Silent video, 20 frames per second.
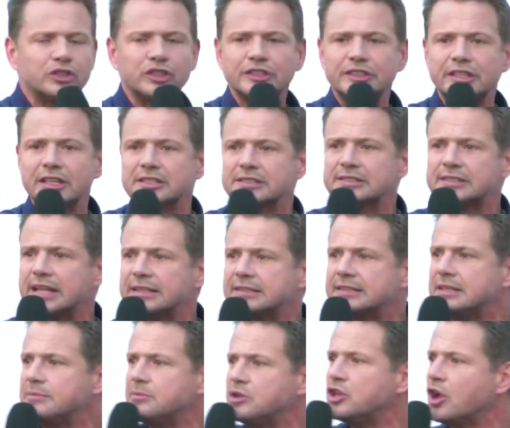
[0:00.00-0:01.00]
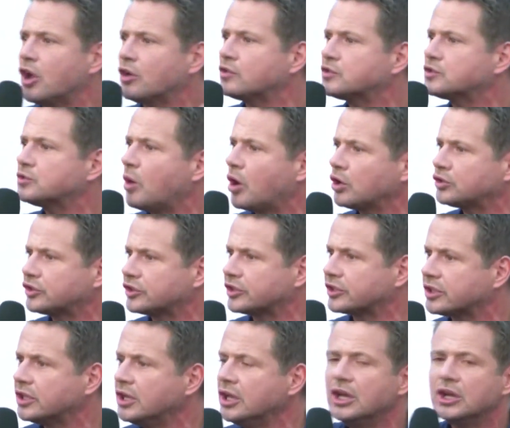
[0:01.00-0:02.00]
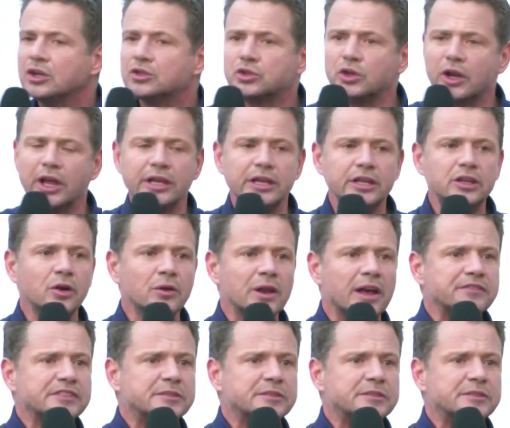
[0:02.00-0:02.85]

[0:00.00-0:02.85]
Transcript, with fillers: złotych, te setki milionów złotych które